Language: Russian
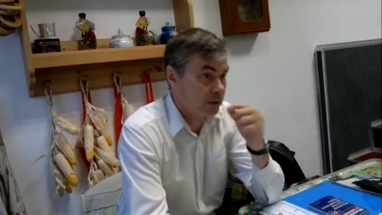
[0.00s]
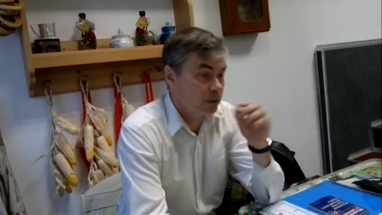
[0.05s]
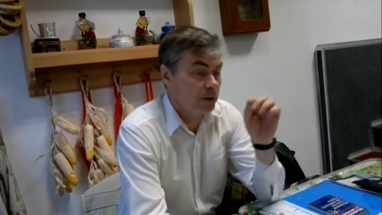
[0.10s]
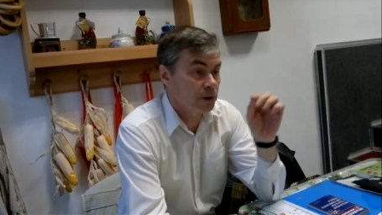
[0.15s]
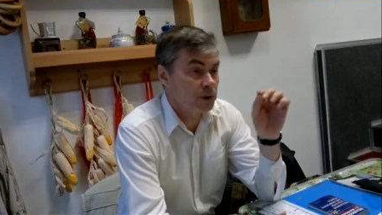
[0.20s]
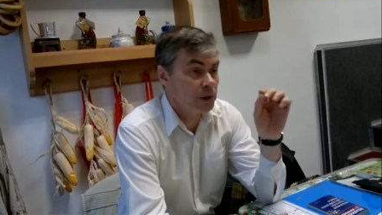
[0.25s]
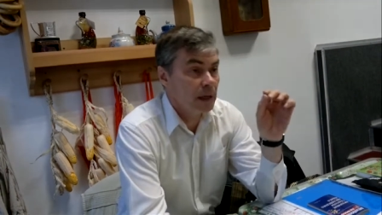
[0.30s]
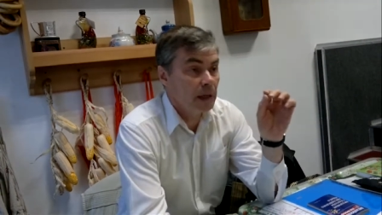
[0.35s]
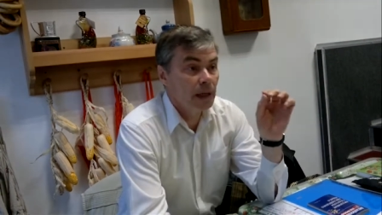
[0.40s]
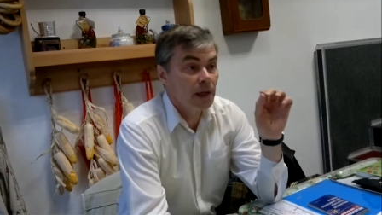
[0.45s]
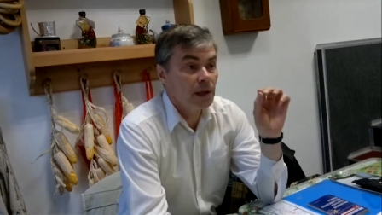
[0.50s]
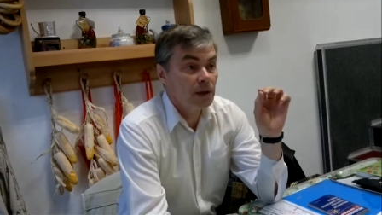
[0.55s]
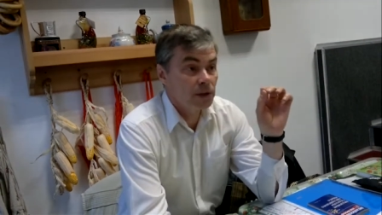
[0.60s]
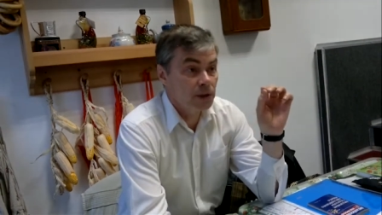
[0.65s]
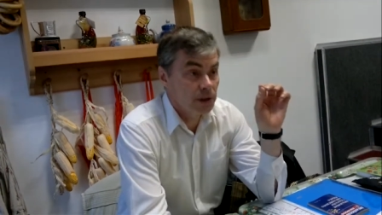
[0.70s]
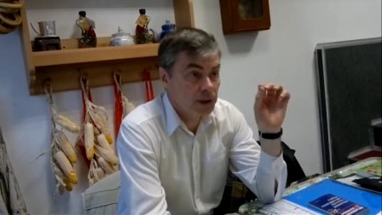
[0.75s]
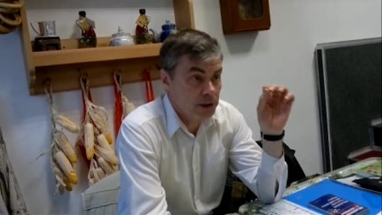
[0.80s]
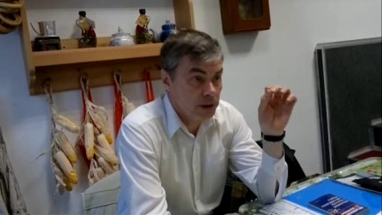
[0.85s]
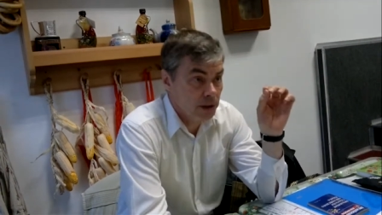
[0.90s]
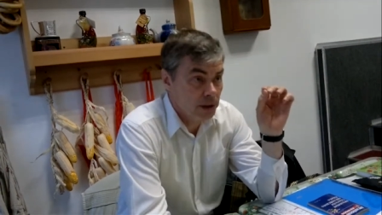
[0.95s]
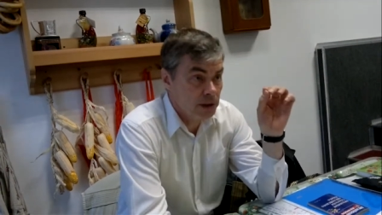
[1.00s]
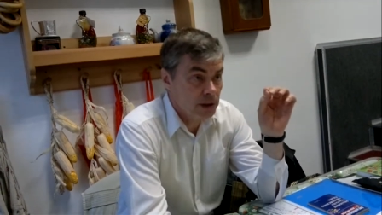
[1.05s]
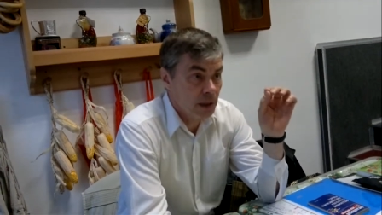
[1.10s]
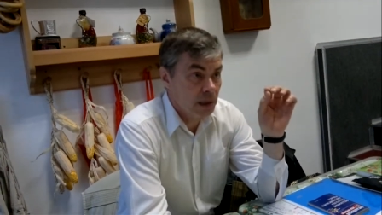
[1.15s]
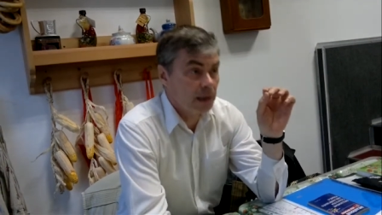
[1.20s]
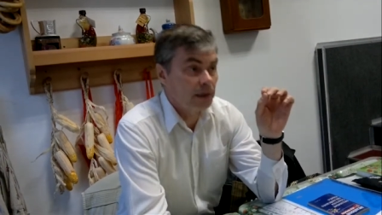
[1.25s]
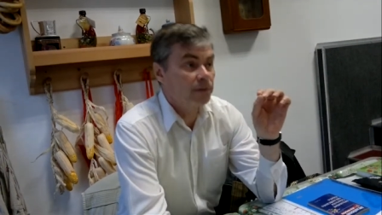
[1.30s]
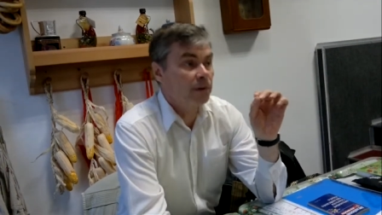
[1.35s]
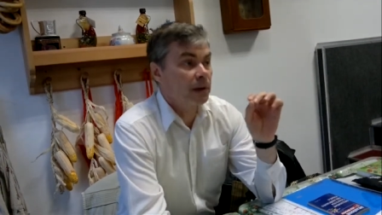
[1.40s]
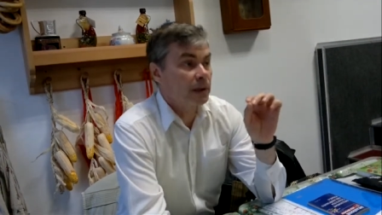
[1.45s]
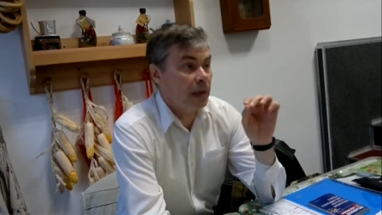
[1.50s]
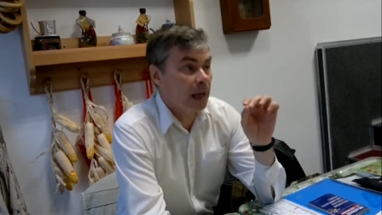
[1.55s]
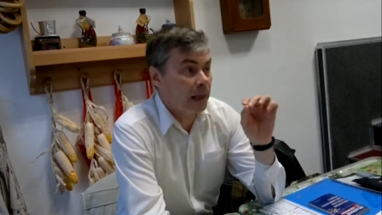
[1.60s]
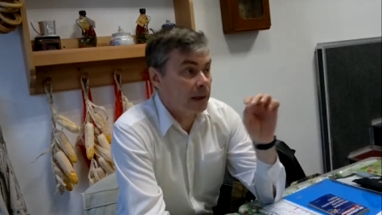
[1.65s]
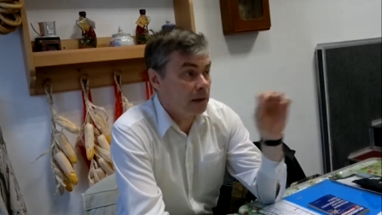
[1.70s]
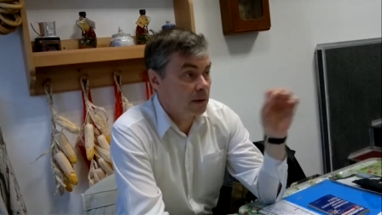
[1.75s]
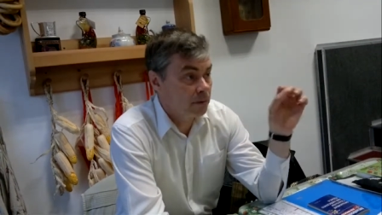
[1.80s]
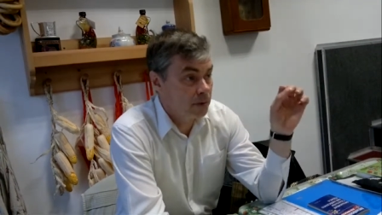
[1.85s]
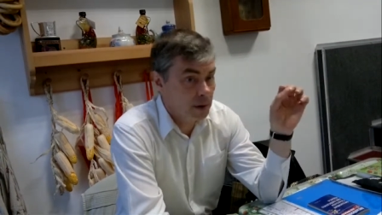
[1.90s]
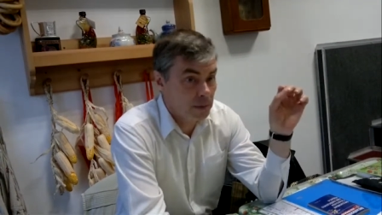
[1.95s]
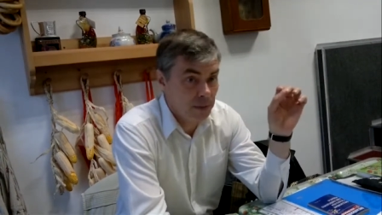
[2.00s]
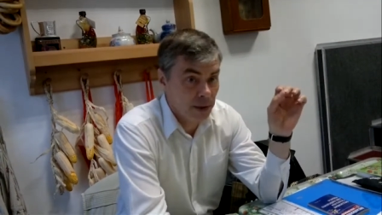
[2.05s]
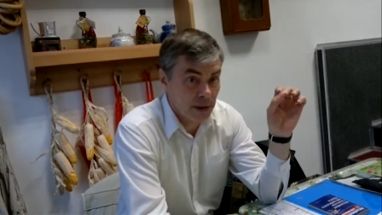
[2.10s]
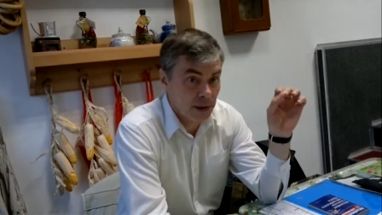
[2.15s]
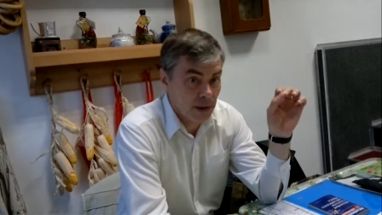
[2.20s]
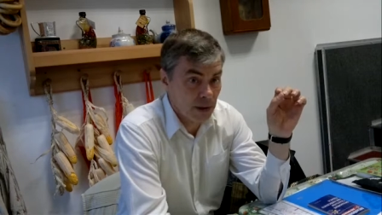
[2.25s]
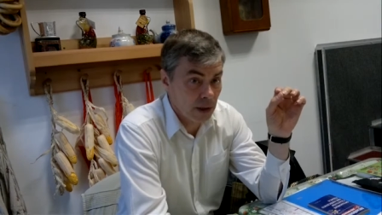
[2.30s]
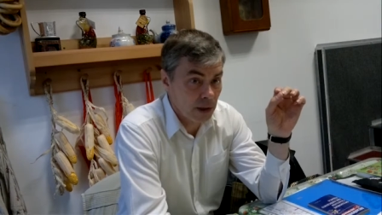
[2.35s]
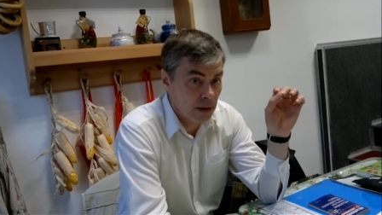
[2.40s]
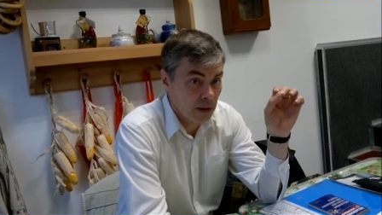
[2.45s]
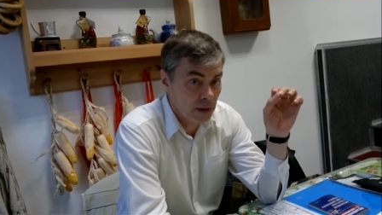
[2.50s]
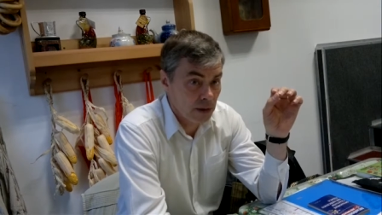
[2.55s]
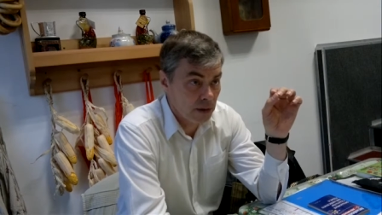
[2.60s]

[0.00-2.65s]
То есть частица и волна одновременно,